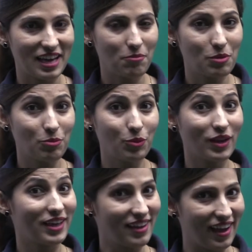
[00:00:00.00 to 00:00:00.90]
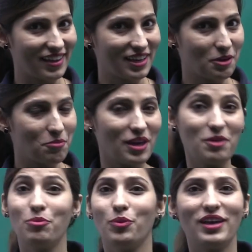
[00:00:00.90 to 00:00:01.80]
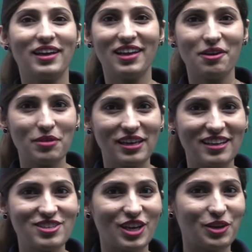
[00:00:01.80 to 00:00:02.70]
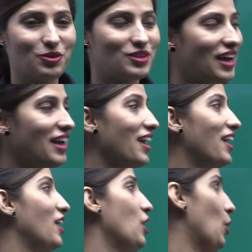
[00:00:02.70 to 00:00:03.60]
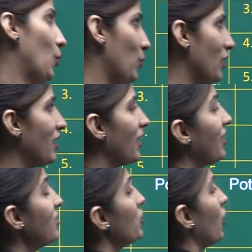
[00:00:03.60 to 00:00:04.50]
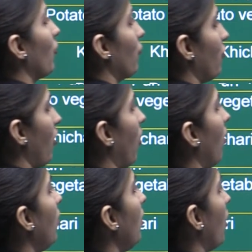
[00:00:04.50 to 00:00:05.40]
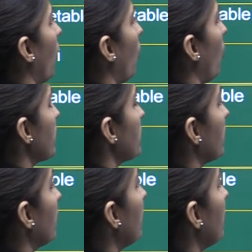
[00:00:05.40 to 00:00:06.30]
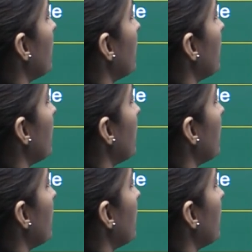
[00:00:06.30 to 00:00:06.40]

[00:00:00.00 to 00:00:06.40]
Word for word: आपने पूरी खाइए कभी पूरी के लिए हमें क्या चाहिए होता है वी नीड फ्लॉ वाटर